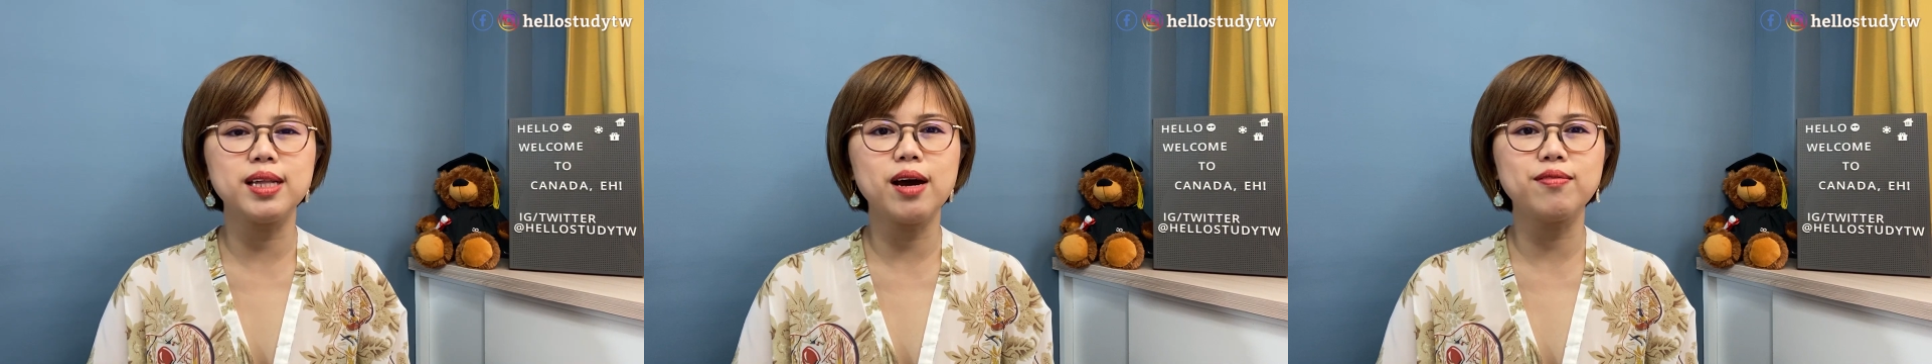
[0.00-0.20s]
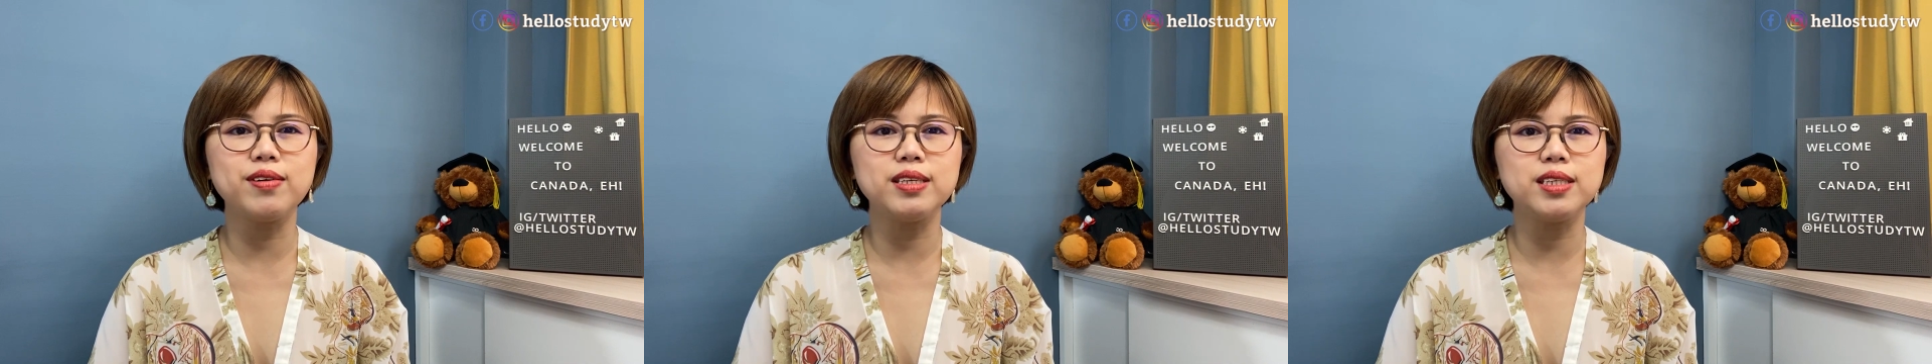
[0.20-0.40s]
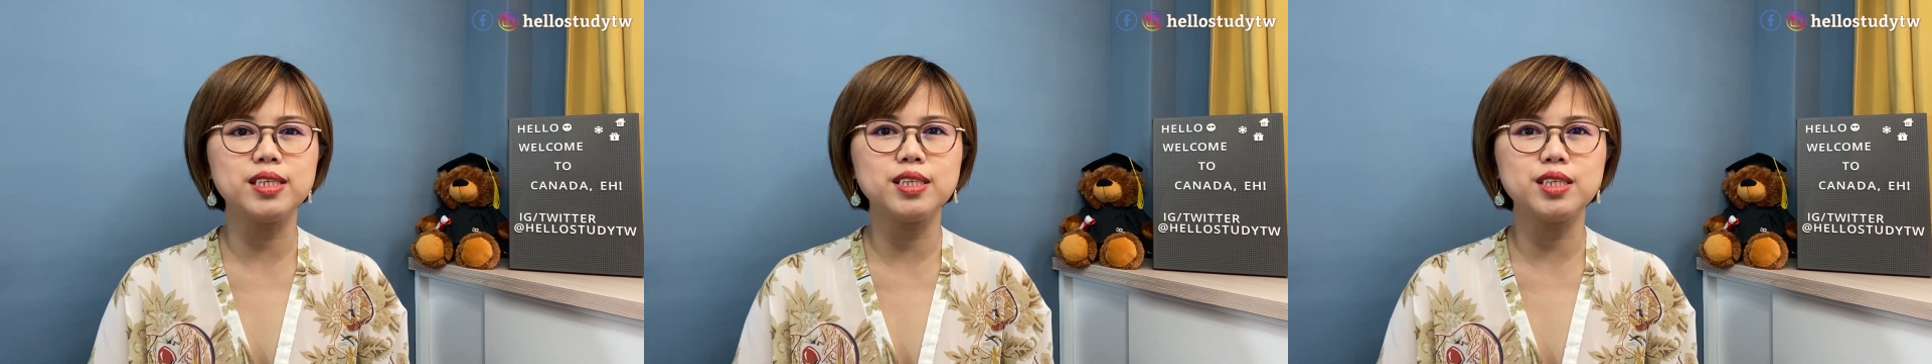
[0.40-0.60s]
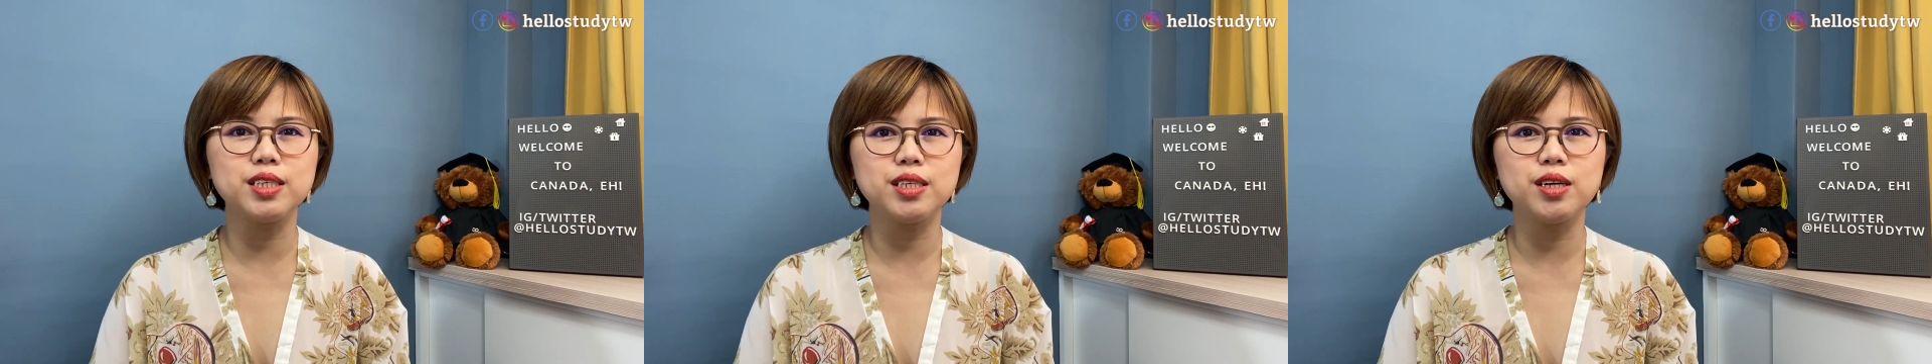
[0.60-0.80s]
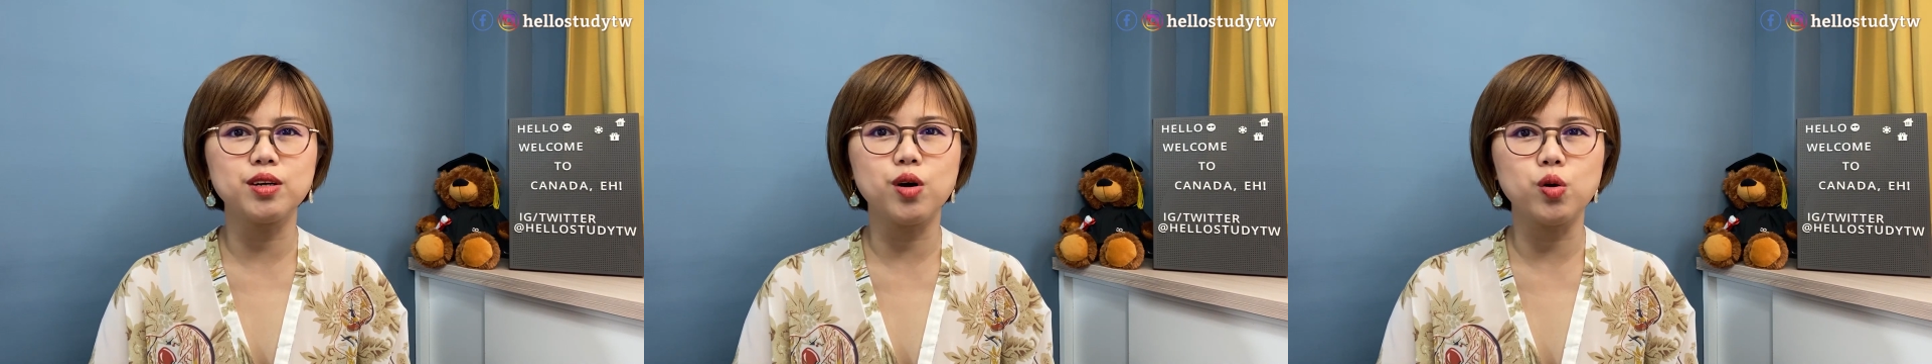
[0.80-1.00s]
料分析
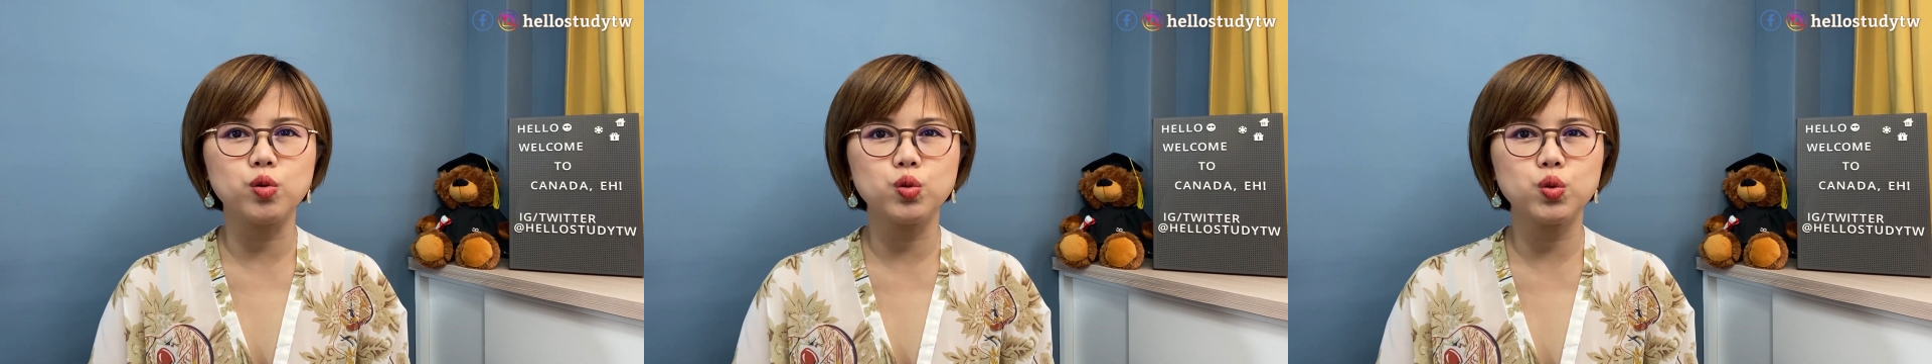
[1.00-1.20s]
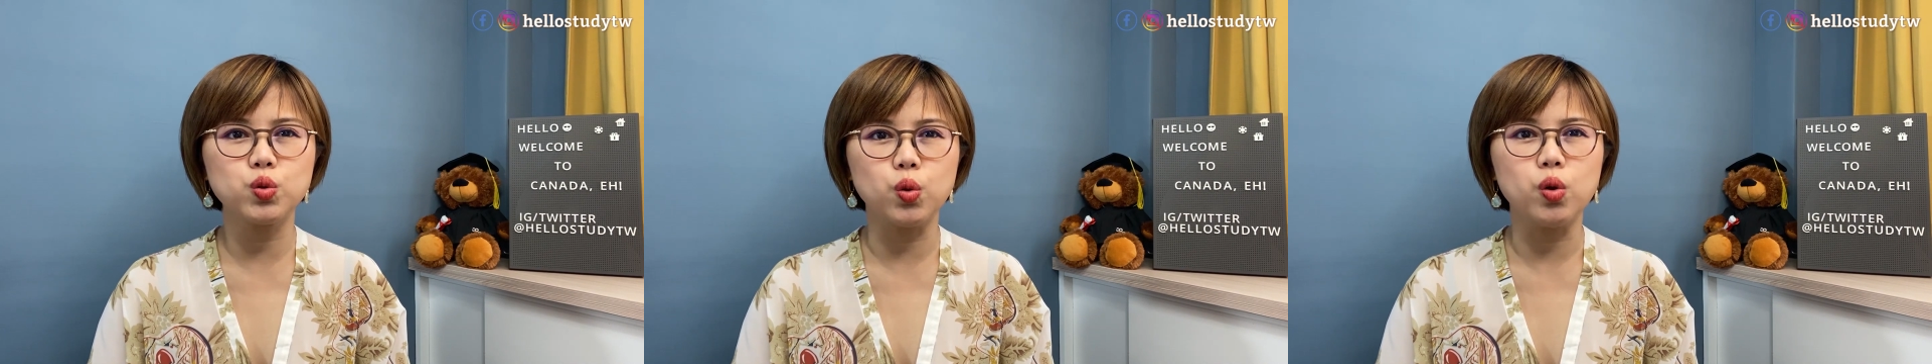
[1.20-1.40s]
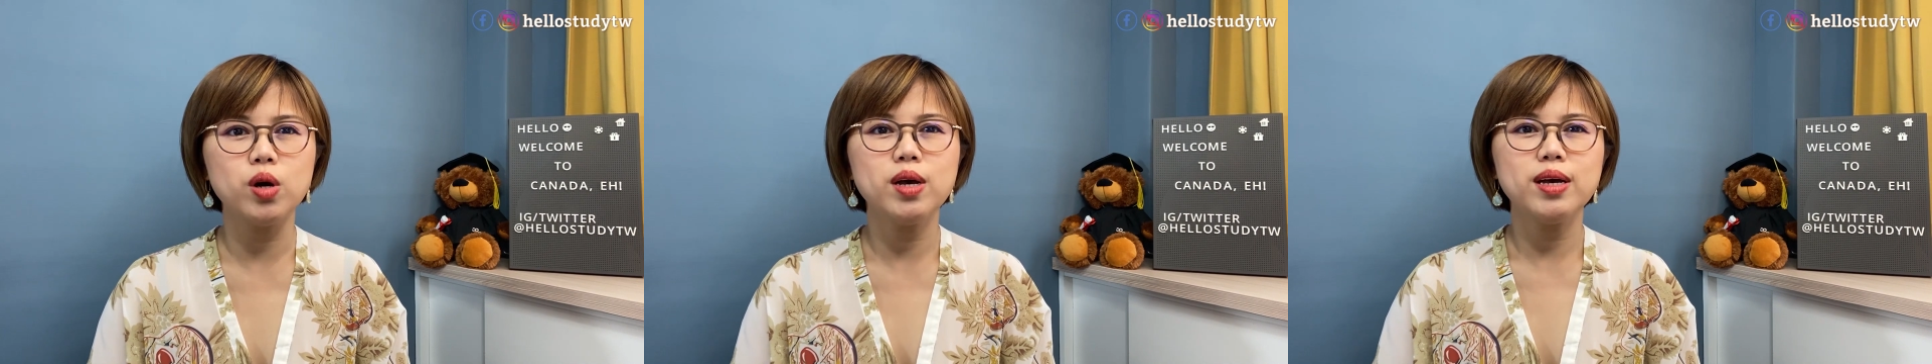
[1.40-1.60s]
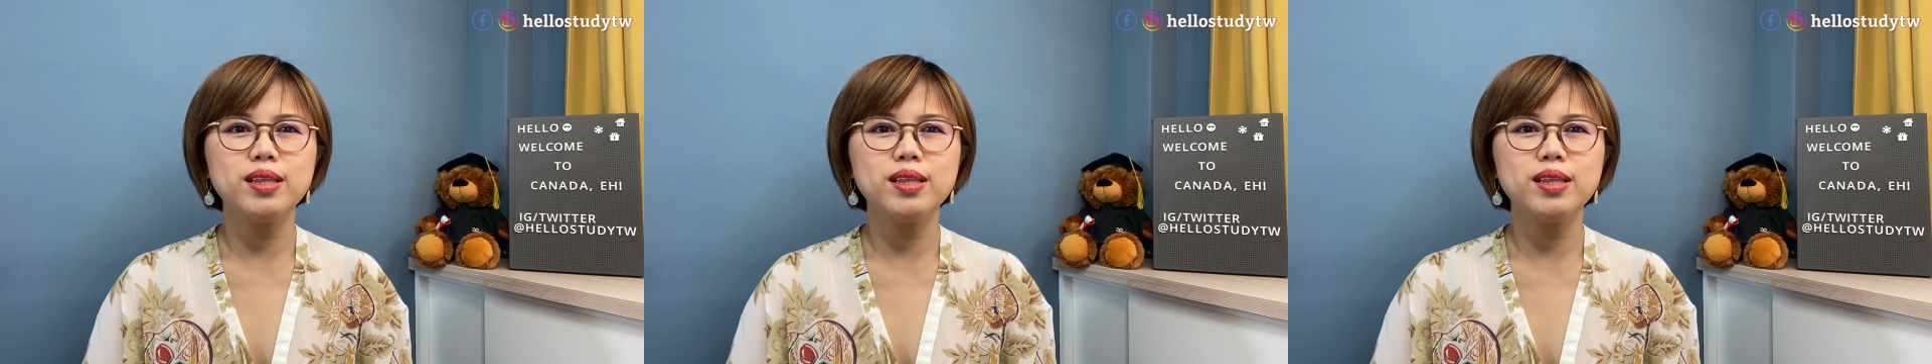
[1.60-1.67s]
师的工作。